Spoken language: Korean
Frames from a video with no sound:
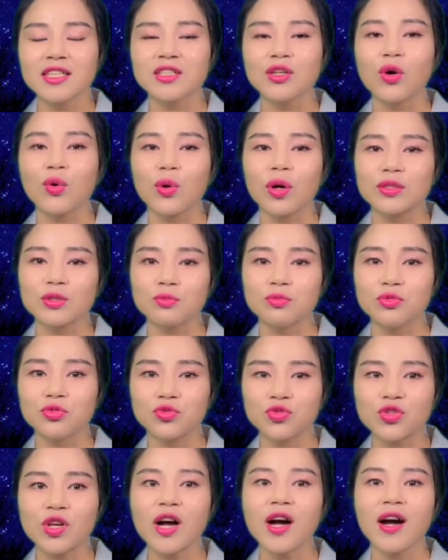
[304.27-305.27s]
그것과 좀
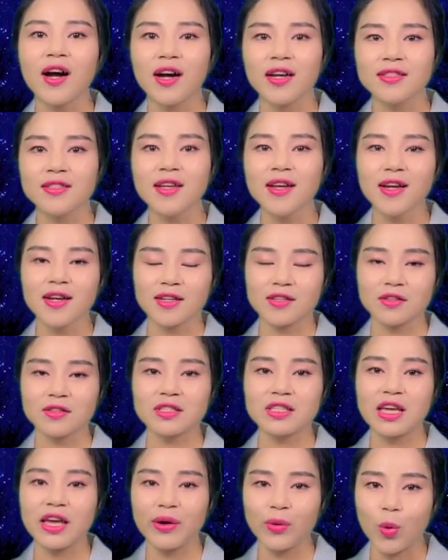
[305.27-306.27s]
유사한
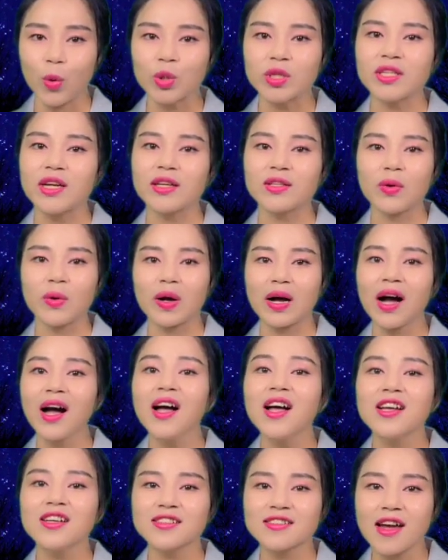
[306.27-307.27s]
그런
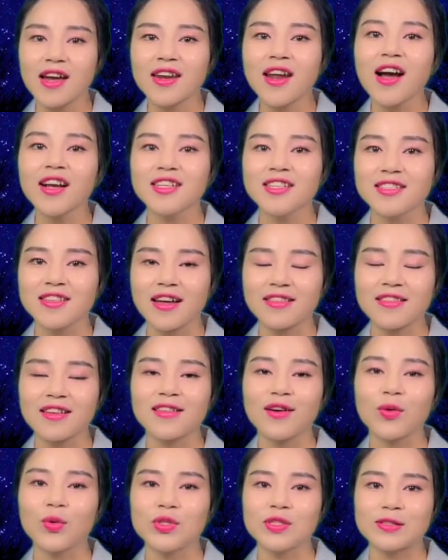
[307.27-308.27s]
계곡이라던가 산악이
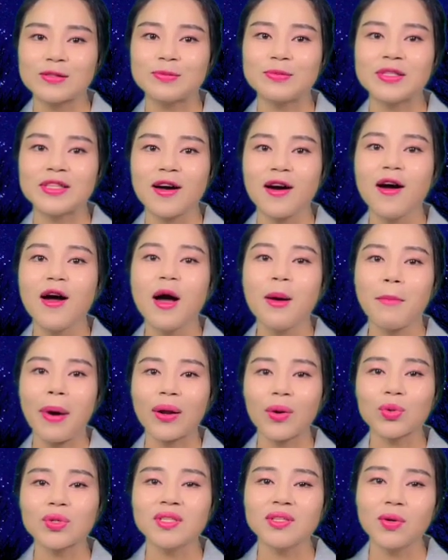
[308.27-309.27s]
나타나고 있습니다.
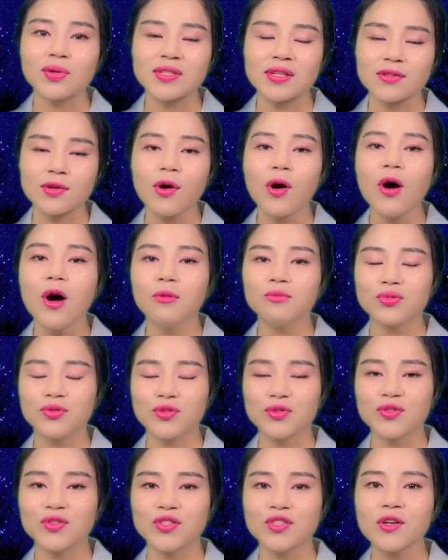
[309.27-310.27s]
바로 그곳에서
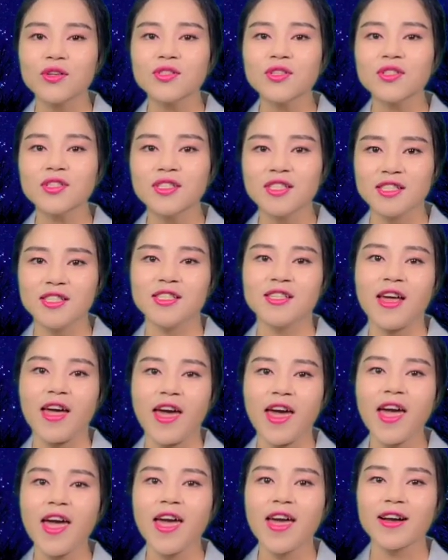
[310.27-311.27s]
붉은
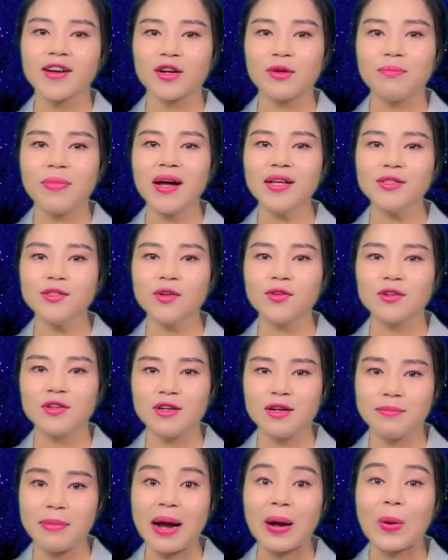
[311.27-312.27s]
청년근이대 그런
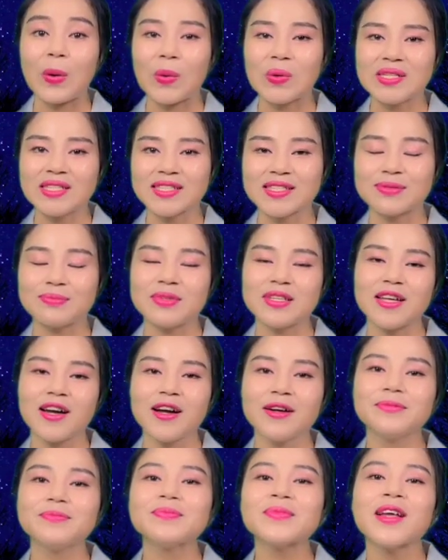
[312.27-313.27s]
판정을 받고
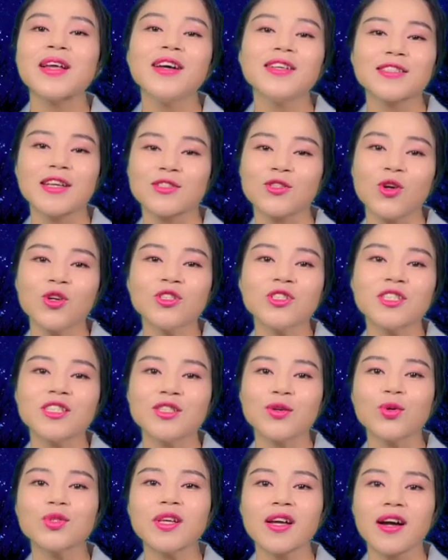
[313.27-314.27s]
있습니다. 자 저희는
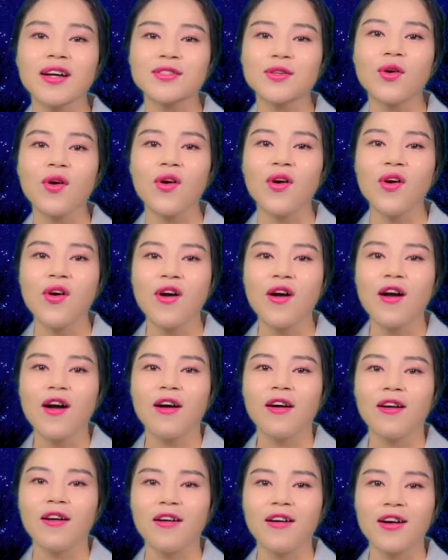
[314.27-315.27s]
그곳에 가서
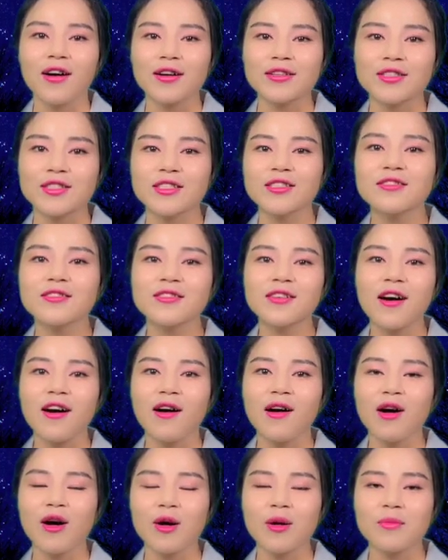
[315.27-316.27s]
어,
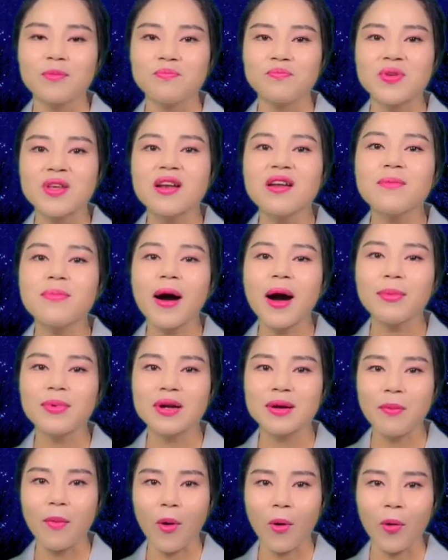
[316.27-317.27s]
진짜
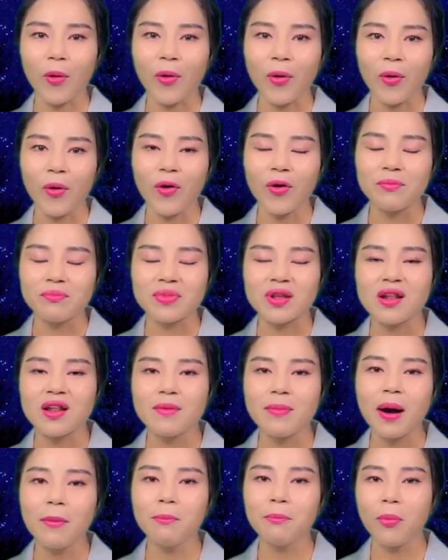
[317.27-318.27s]
밀밥을 먹어요.
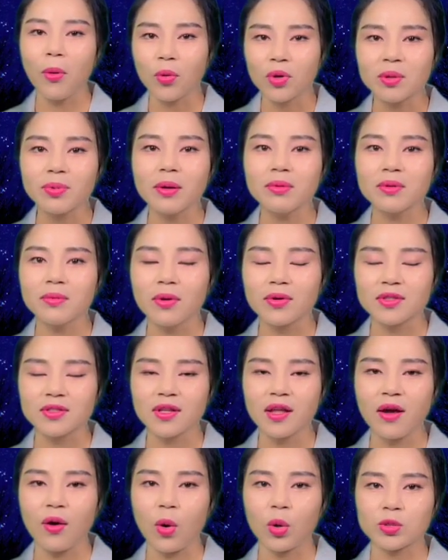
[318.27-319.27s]
밀밥, 보리밥을
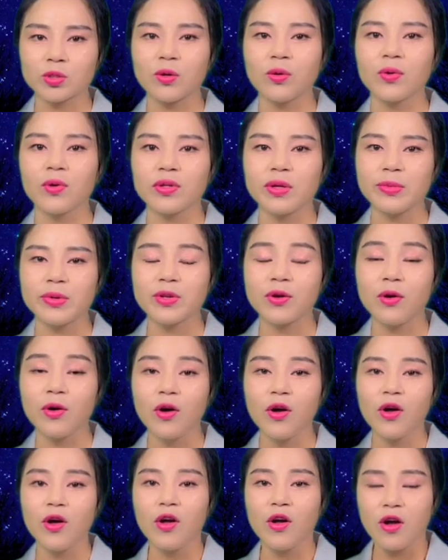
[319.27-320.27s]
먹는데 어떤 거냐면요.
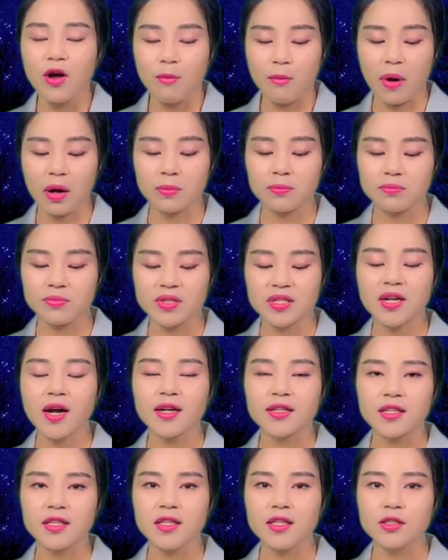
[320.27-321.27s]
막
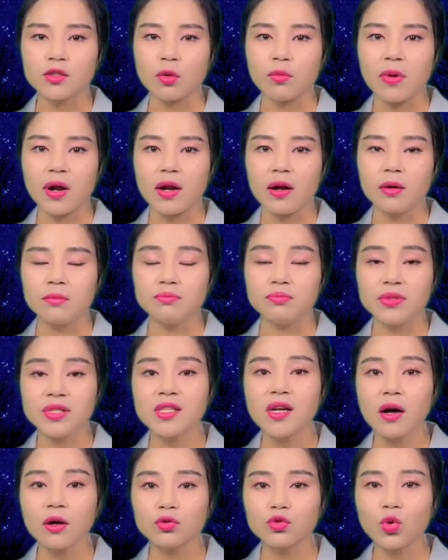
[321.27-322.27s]
밀알이 정말
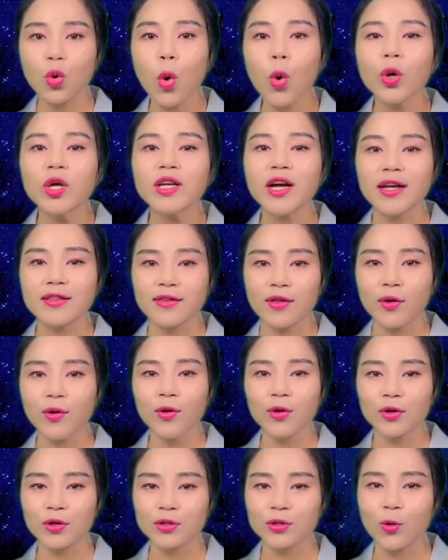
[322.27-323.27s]
밀하고 콩이
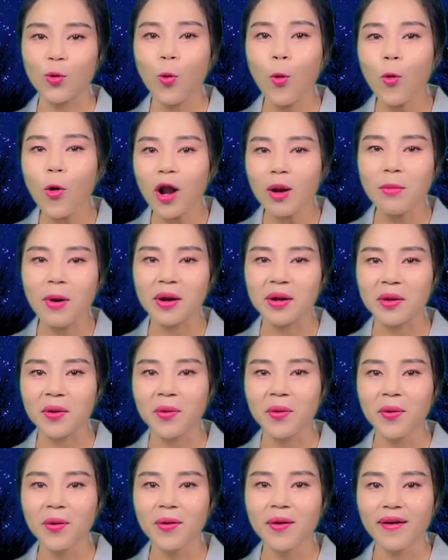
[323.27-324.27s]
같아요. 근데 콩알만
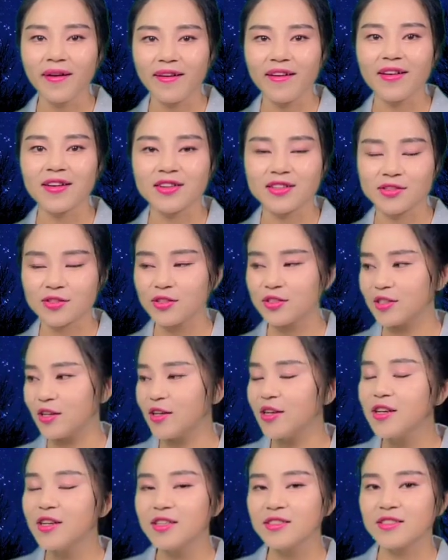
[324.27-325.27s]
해요. 예, 그래서
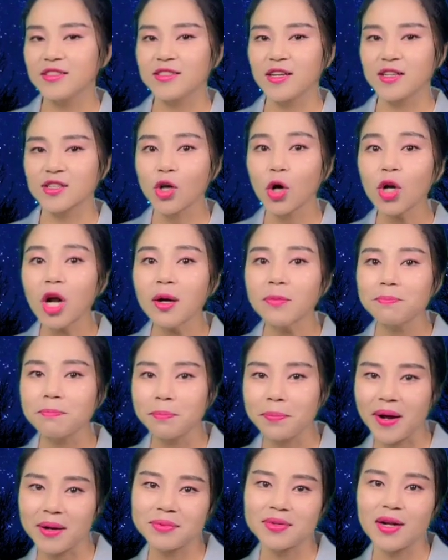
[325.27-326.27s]
이제 진짜
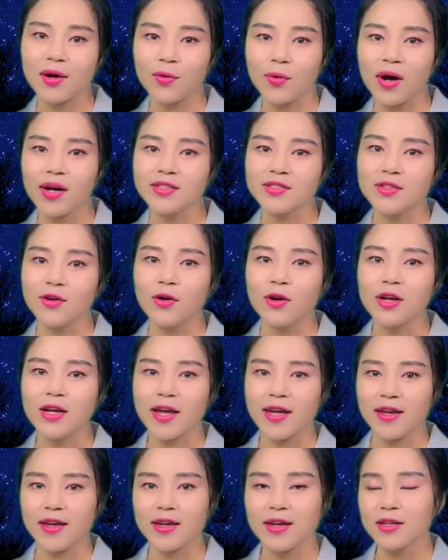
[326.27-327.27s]
서랍밥이라고 하죠.
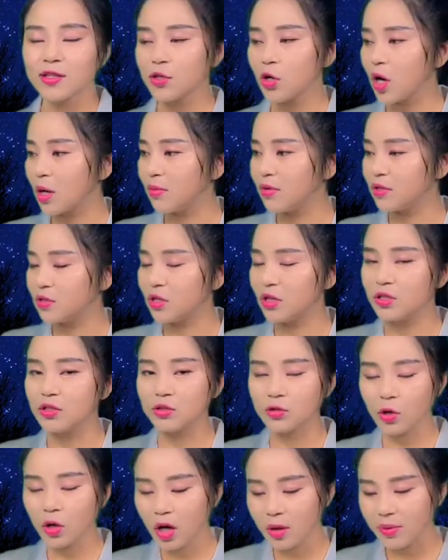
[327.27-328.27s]
예, 서랍을 이렇게
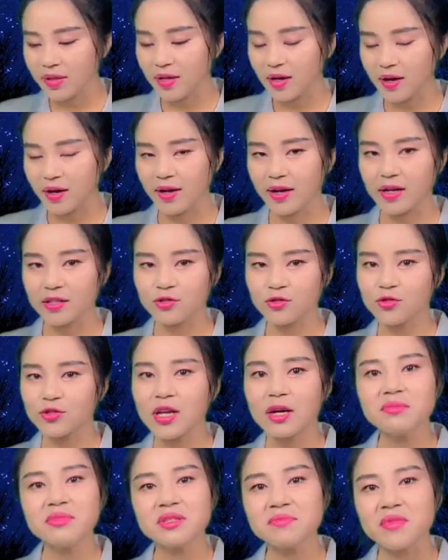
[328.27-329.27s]
서랍에다가 해가지고
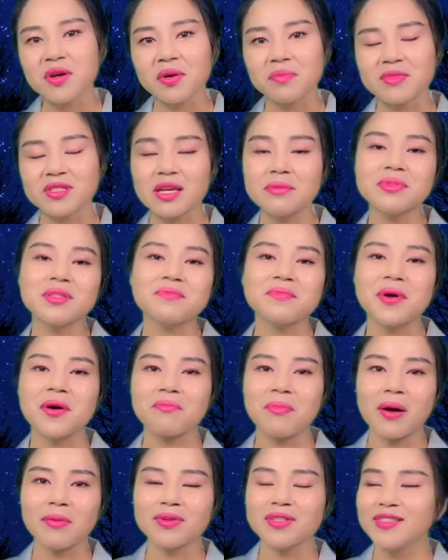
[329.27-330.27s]
30명이면
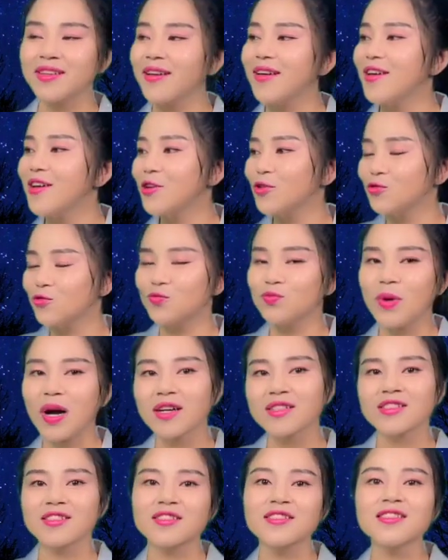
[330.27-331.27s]
30명 밥을 이제
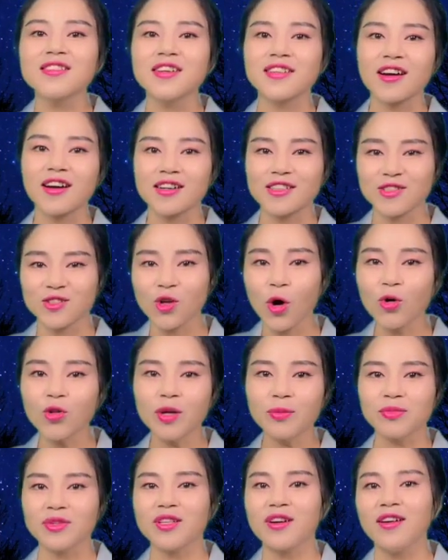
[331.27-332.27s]
막 증기에다가
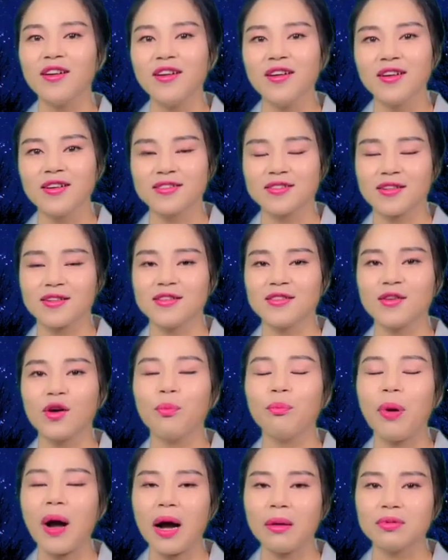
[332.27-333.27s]
쪄냅니다. 그래서
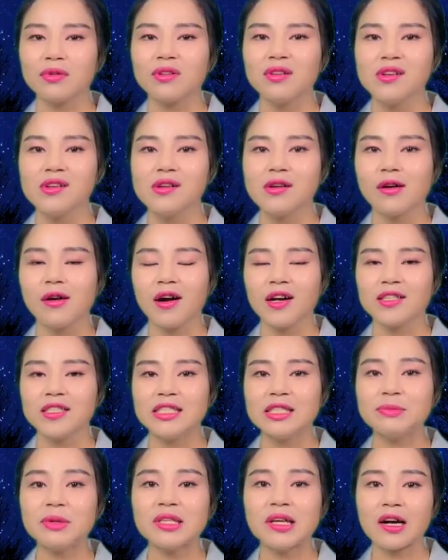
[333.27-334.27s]
그런 밥을 아,
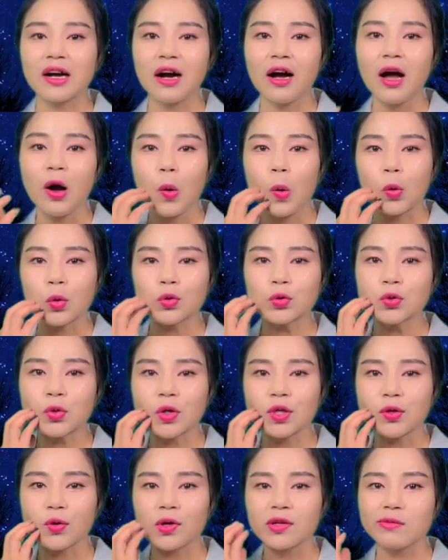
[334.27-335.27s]
입에다가
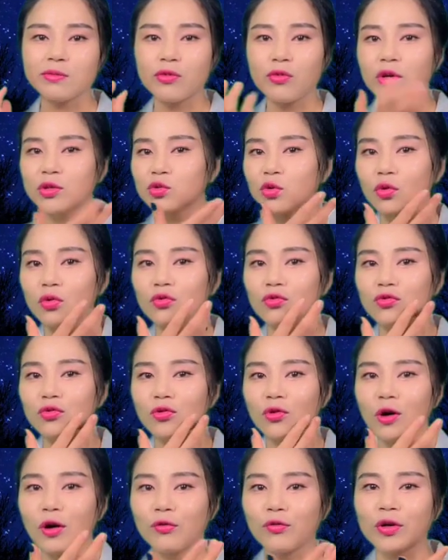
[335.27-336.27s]
오른쪽에 넣게 되면 왼쪽으로
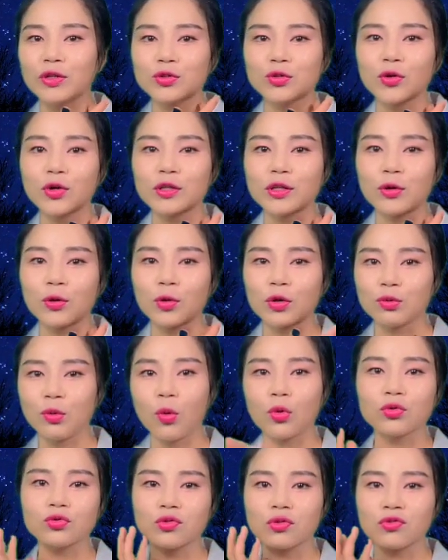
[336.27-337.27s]
굴러가고 왼쪽에다 넣게
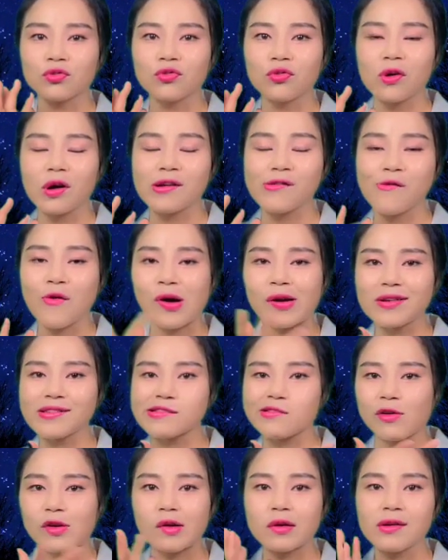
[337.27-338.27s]
되면 오른쪽으로 굴러가고
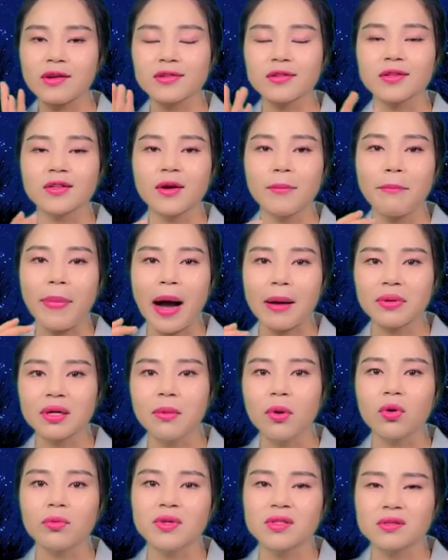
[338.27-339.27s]
와락대락 하는 그런
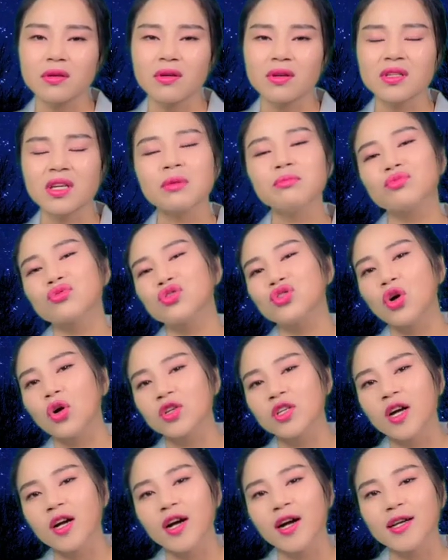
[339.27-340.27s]
밥을 먹으면서 그게 무슨
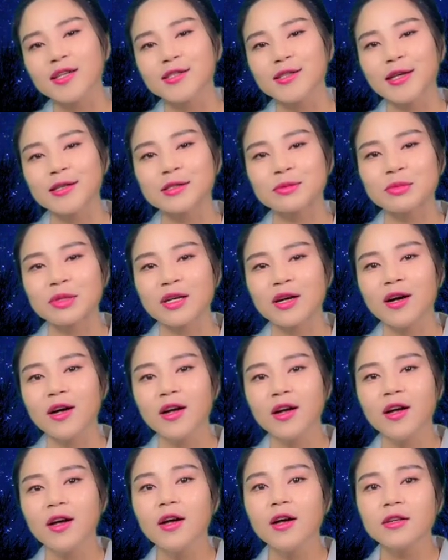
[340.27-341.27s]
영양가가 있겠습니까?
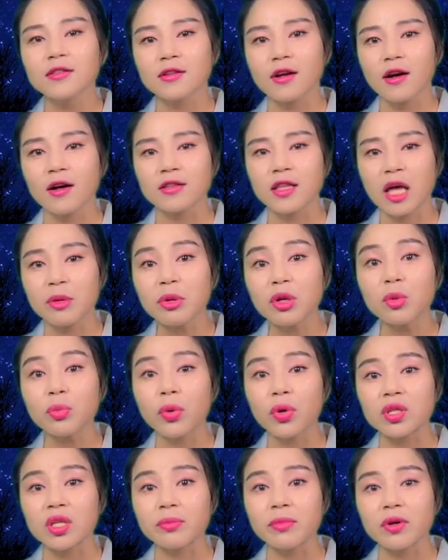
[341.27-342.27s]
자 대변을
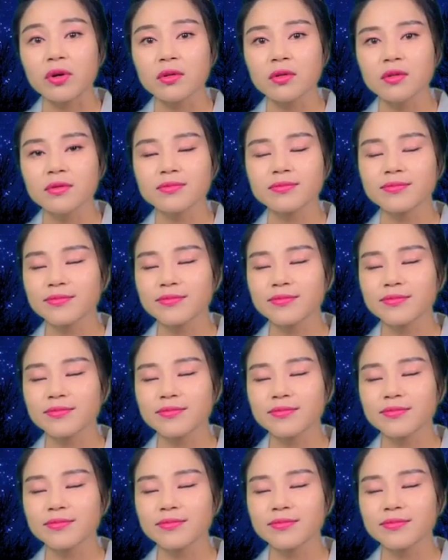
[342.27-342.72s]
보게 되면